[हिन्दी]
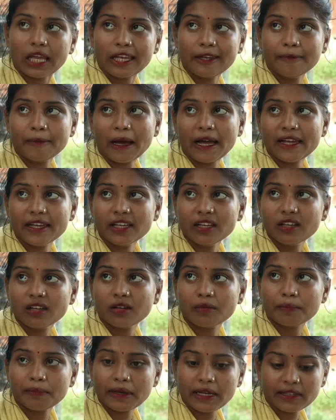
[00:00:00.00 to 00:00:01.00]
नहीं भाई
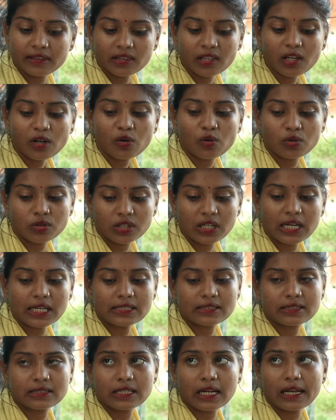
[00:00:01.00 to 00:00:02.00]
मैं इतनी
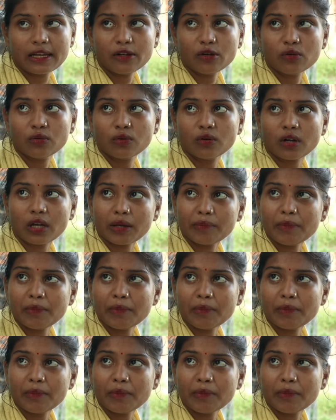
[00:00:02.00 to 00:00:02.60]
खुदगर्ज नहीं हूँ